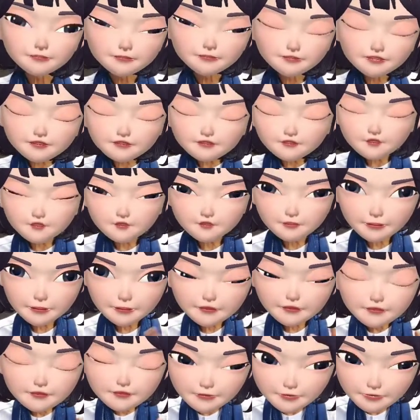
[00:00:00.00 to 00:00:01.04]
ถ้าบอกว่าเป็น
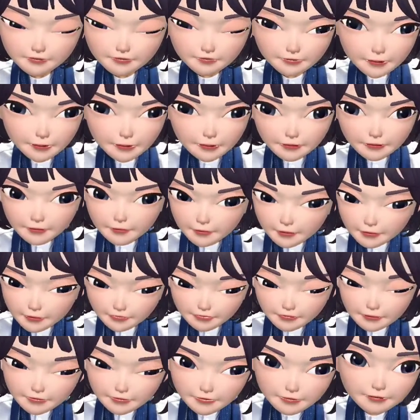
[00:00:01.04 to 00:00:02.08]
ที่เลือด ความจ
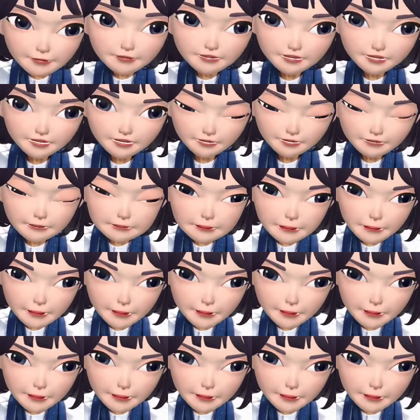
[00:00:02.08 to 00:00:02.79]
ริงมันไม่ผิดหรอกครับ